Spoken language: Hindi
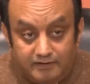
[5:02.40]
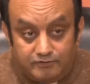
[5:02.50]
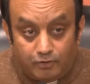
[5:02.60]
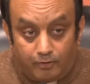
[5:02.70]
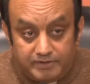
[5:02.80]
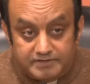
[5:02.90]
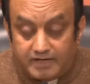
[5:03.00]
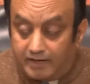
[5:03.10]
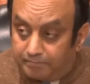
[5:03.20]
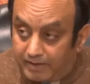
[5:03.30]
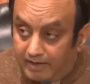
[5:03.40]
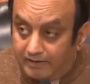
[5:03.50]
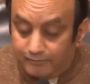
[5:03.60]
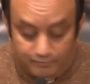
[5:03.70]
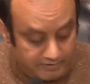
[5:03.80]
ये 24
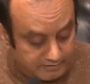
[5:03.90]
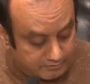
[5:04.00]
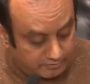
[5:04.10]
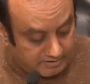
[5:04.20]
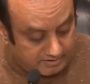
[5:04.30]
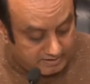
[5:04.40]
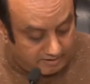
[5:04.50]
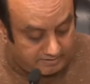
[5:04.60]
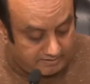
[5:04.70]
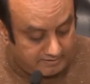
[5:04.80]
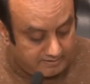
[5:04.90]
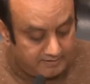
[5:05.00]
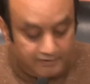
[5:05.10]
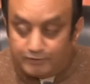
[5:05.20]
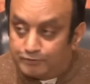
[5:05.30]
अप्रैल उन्नीस
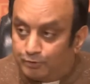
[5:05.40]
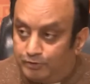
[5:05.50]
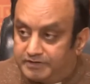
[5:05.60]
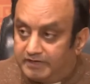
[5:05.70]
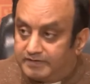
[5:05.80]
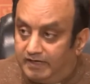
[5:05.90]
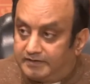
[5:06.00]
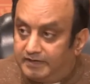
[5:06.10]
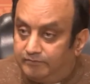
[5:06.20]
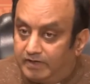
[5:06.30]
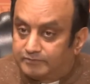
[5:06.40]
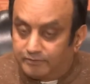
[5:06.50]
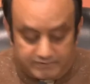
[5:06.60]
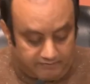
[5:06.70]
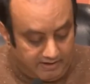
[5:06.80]
सोर्स है सेलेक्टेड वर्ल्स
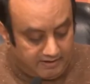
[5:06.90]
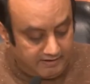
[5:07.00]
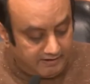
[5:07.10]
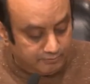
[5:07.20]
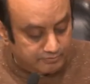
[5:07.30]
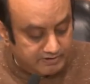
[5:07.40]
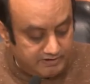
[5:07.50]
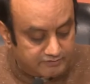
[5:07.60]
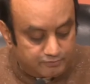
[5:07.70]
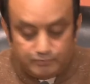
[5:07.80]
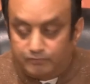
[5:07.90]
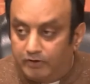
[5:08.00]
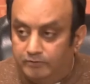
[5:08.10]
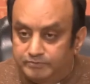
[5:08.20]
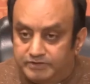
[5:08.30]
ऑफ जवाहरलाल नेहरू सीरीज टू
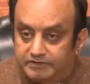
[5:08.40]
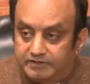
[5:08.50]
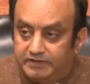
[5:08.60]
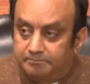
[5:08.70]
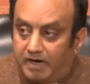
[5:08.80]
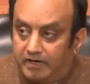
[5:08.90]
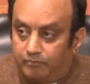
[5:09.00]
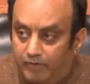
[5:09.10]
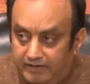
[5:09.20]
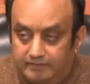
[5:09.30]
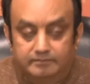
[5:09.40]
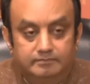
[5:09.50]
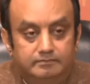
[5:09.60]
वॉल्यूम 16 पार्ट वन